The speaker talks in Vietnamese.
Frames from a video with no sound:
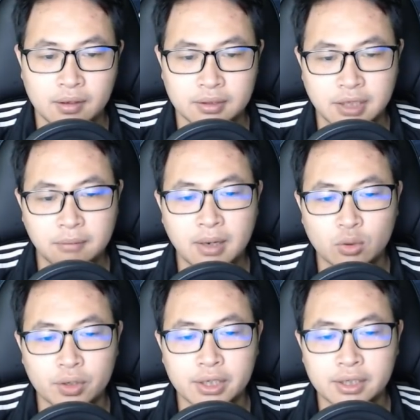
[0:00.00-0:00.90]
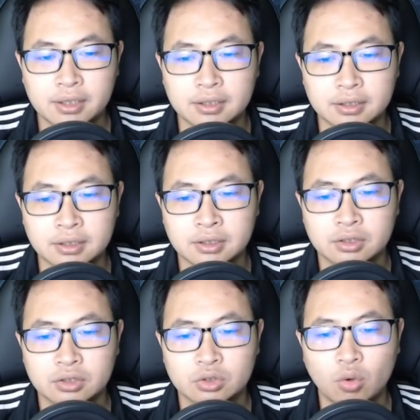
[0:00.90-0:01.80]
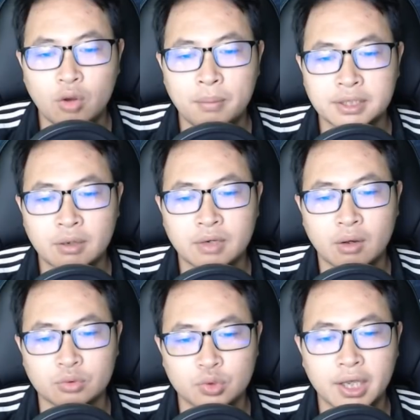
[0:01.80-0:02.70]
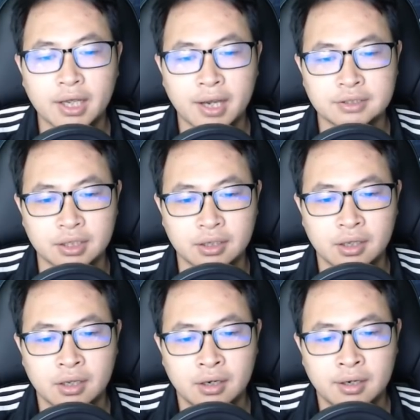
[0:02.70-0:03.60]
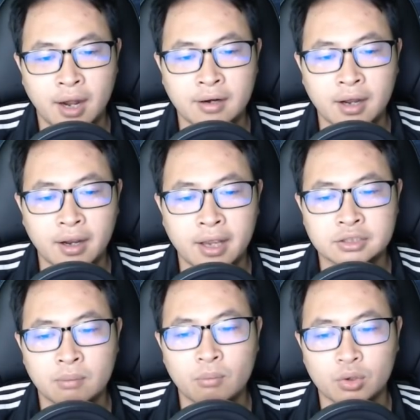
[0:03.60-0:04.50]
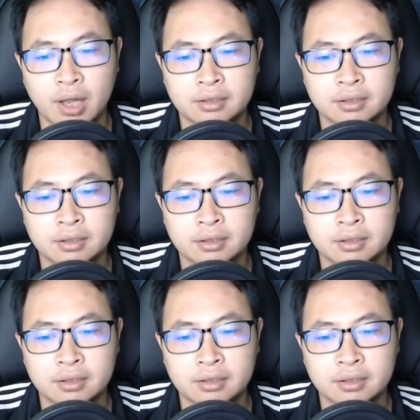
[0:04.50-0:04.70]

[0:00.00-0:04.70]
Sắc mặt của y thờ ơ, cũng không biết trong lòng suy nghĩ cái gì, lặng lặng nghe xong một lát.